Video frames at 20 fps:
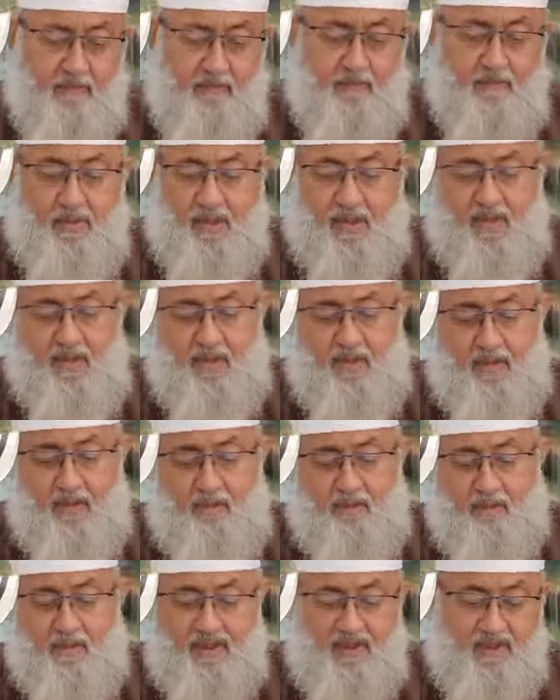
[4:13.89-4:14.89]
ما
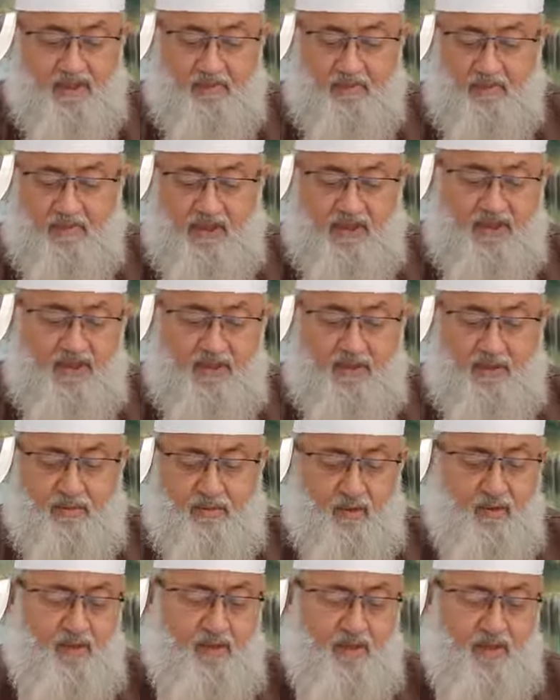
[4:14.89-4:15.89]
من امرئ
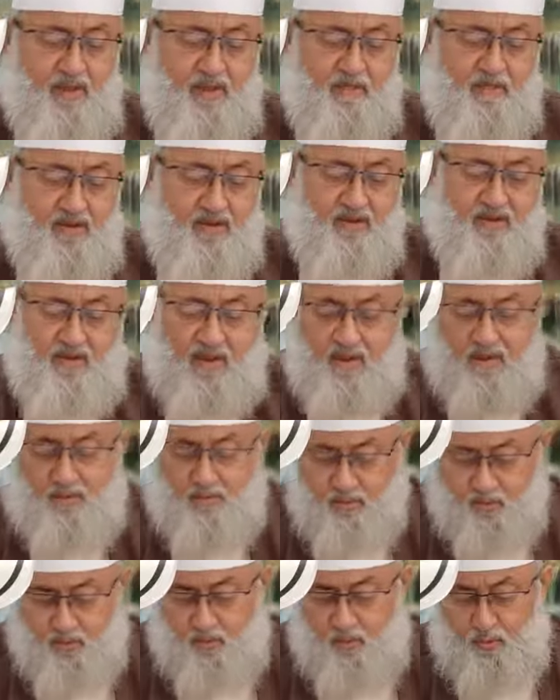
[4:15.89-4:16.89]
مسلم
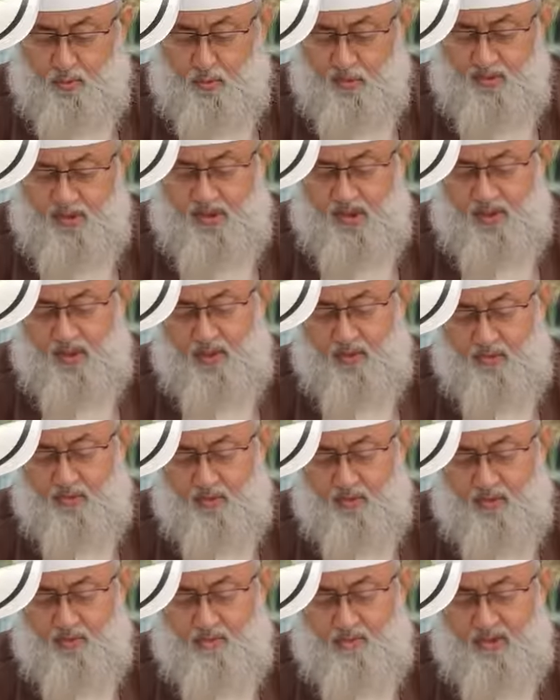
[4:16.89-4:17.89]
تحضره صلاة
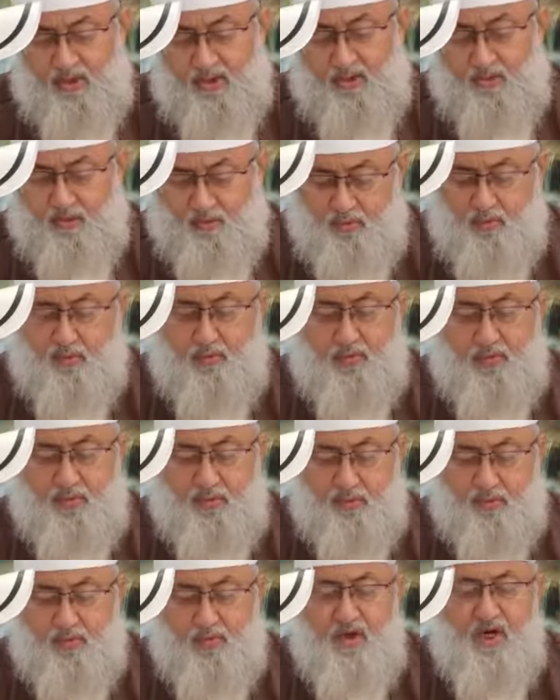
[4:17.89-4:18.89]

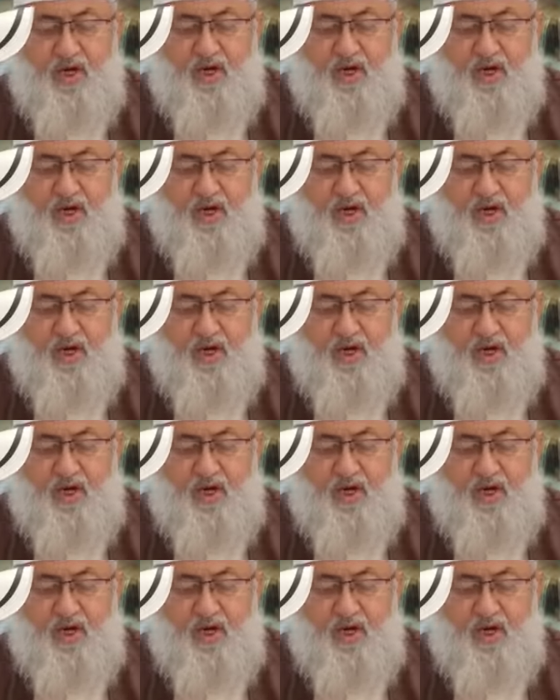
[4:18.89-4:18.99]
مكتوبة